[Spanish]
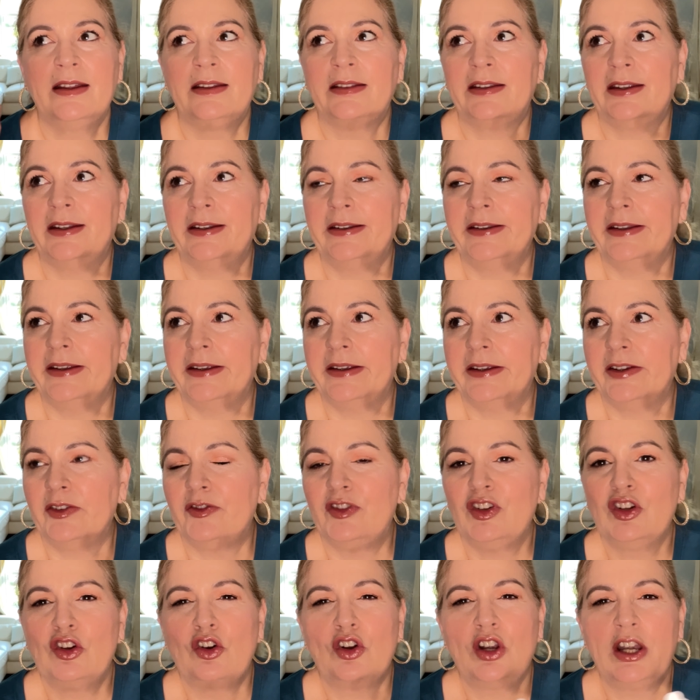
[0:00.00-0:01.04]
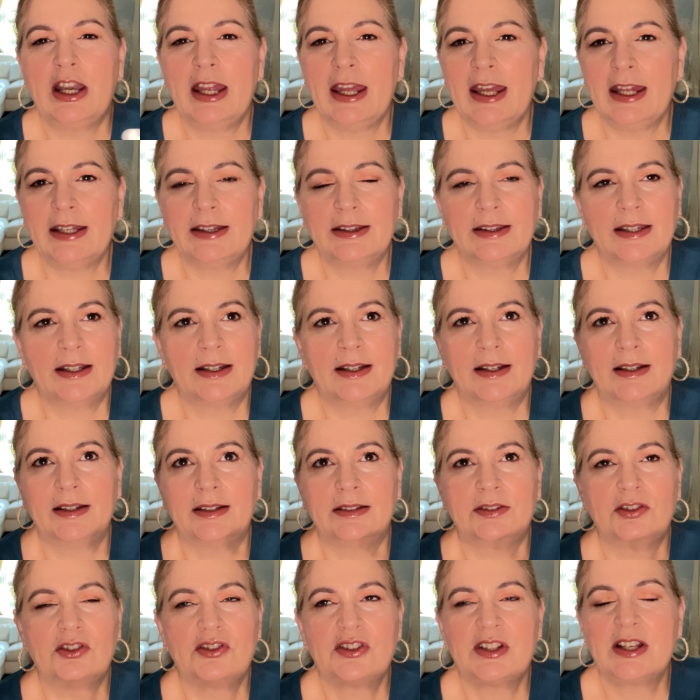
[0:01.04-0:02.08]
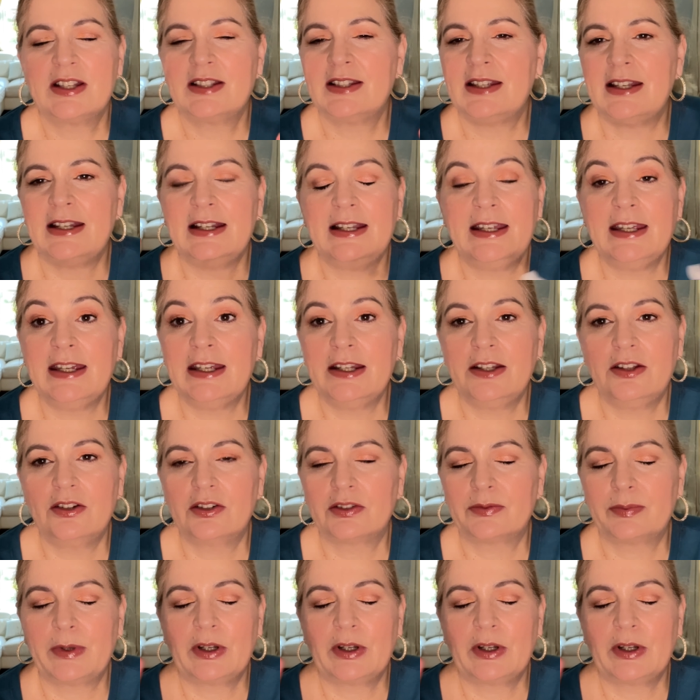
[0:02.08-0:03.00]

tiene violeta, no sé si lirios,